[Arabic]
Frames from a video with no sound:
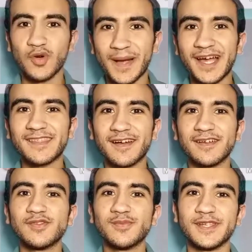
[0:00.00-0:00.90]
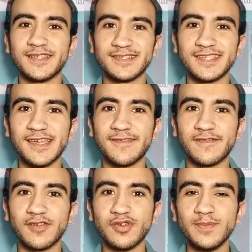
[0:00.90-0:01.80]
ومع تقدم الإنسان
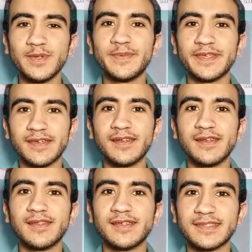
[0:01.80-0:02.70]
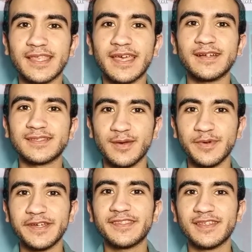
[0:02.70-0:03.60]
في العمر بيقل إنتاج
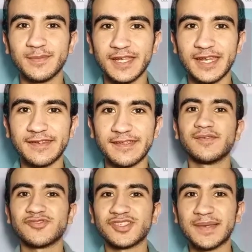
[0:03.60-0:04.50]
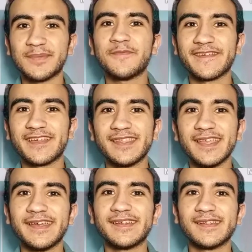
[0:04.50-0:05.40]
صبغة الميلانين والسبب في
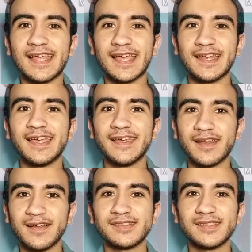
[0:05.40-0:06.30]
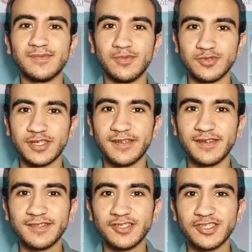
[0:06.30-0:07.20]
كده إن الخلايا الخاصة
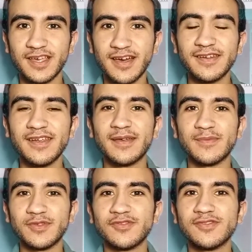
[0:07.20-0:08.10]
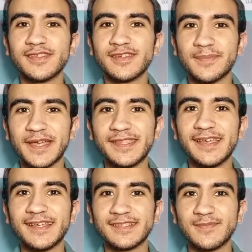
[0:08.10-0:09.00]
ببصيلات الشعر بتنتج
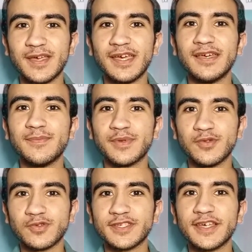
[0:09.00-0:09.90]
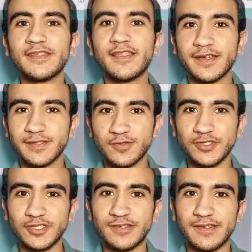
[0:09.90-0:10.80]
مادة اسمها بيروكسيد
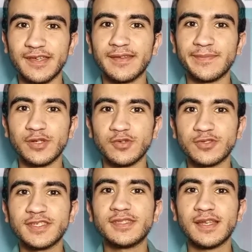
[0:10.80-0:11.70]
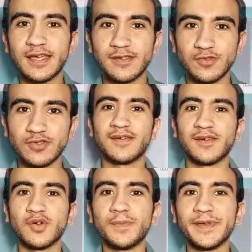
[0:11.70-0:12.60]
هيدروجين بيروكسيد الهيدروجين
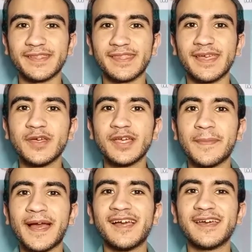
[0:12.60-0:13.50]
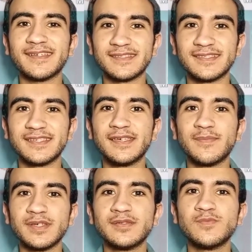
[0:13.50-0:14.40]
وبيندمج مع
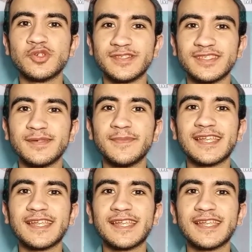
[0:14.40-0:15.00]
انزيم اسمه انزيم